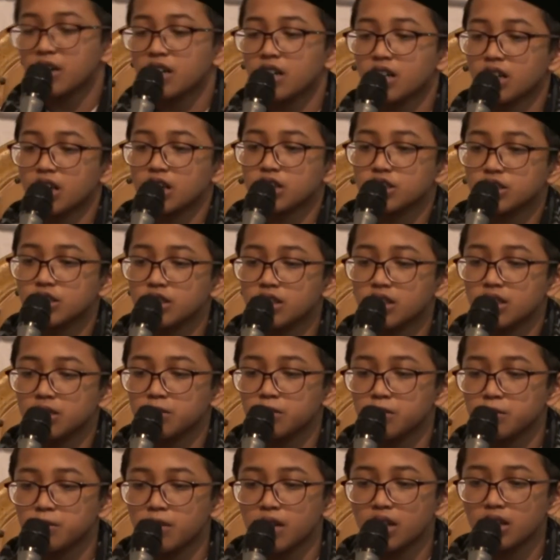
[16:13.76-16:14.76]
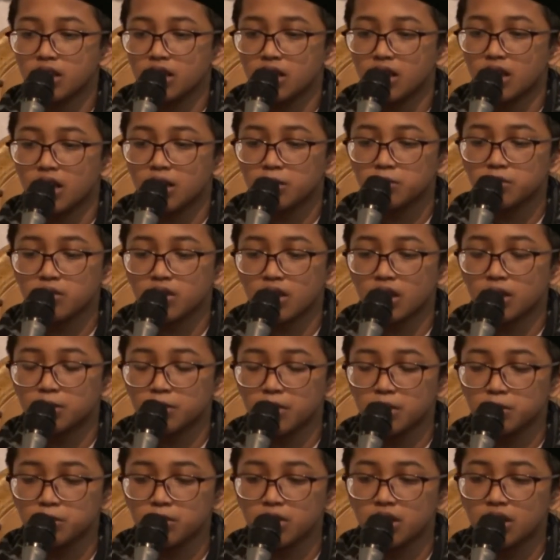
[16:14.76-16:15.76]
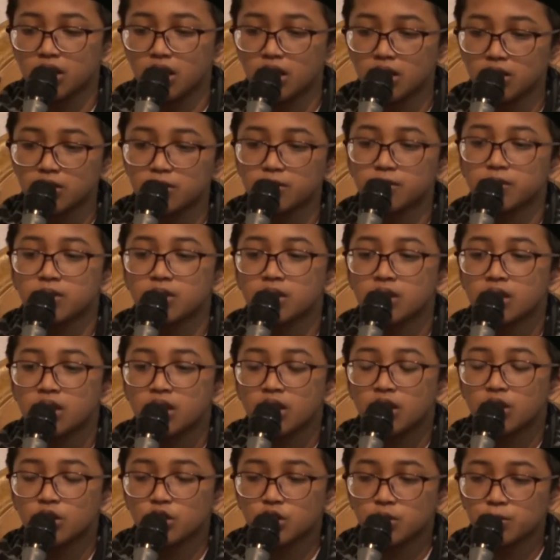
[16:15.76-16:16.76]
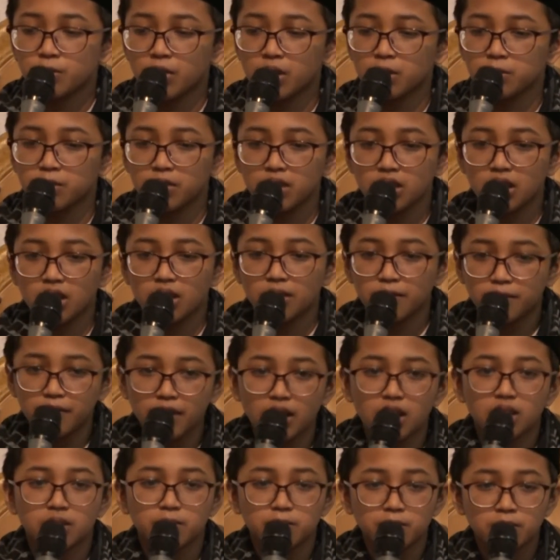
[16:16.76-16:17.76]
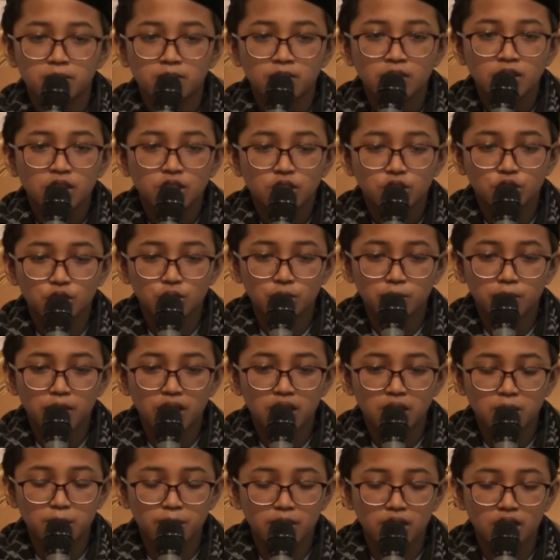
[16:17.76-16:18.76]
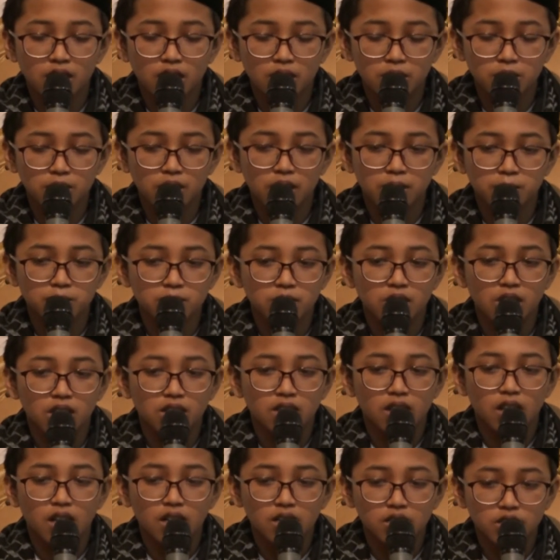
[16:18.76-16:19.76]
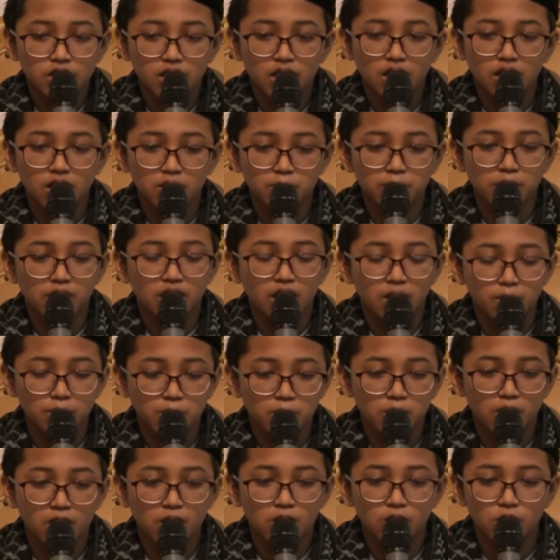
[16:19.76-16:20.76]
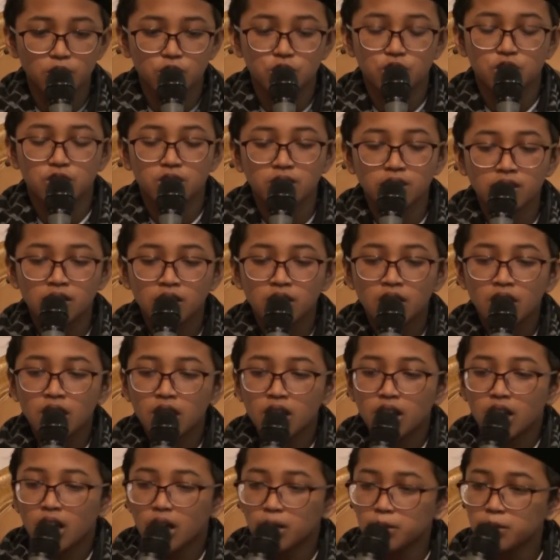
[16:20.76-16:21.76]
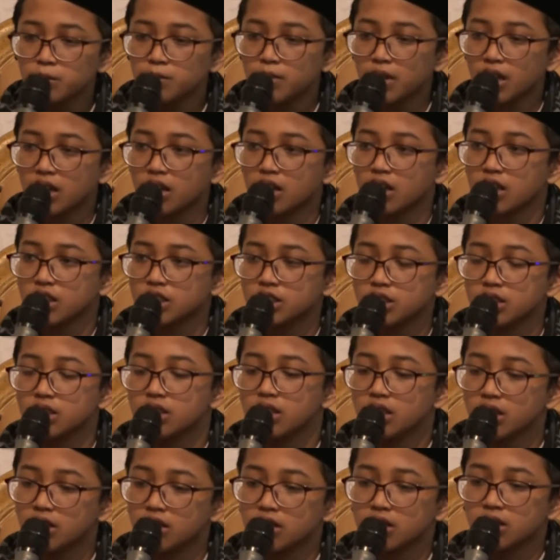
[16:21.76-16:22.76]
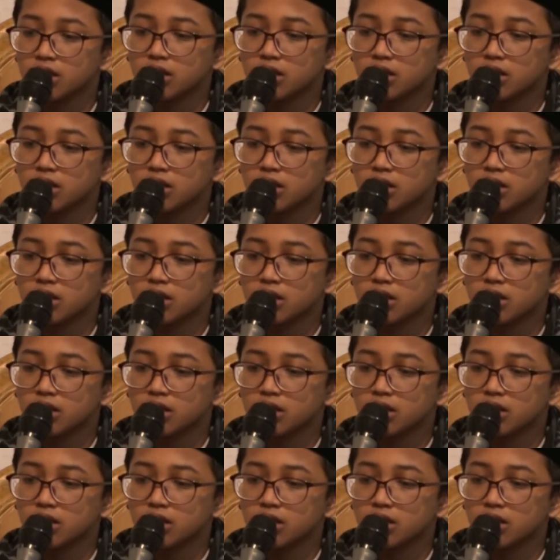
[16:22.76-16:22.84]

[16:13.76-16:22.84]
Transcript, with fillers: Bakar As-Siddiq memanggil Abdurrahman bin Auf, Utsman bin Affan, Zubair bin Awam dan Sa'ad bin Abi Waqqas Abu Bakar As-Siddiq